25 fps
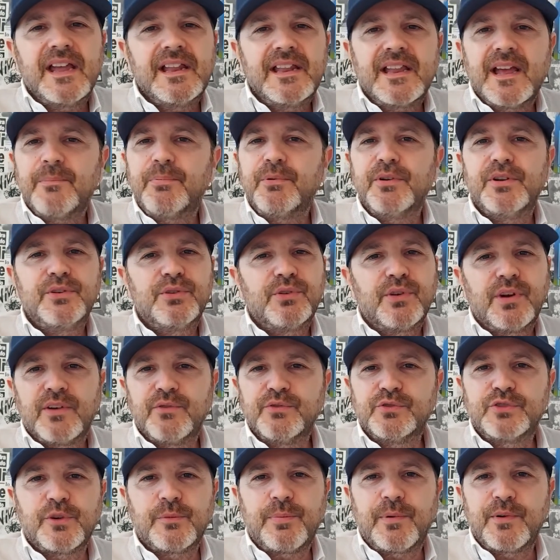e Napoli non ha
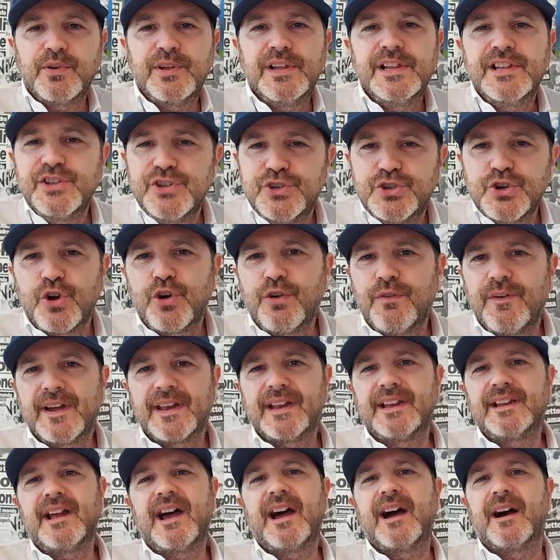avuto paura, il
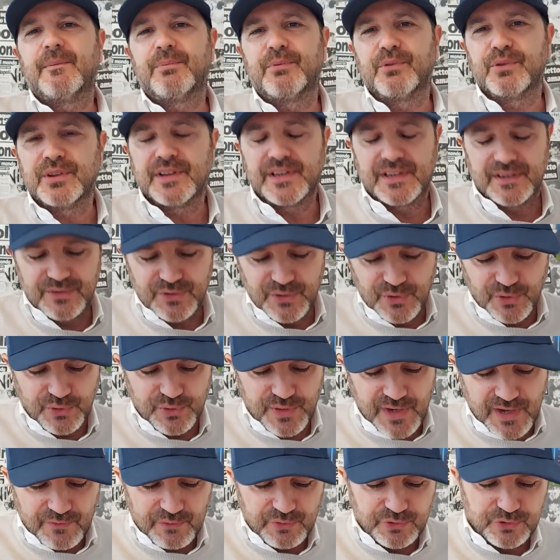giovane Napoli
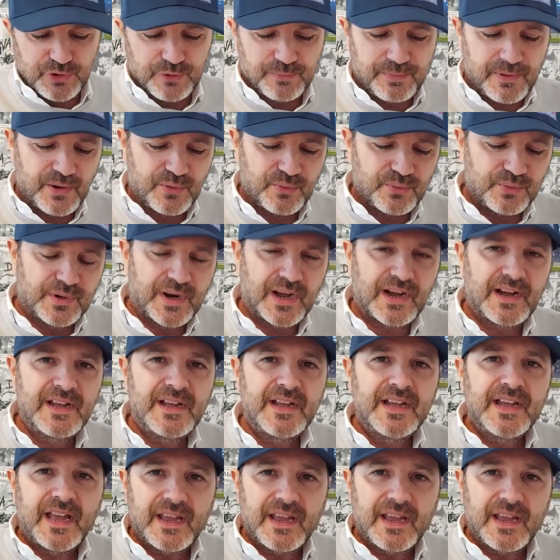non ha avuto paura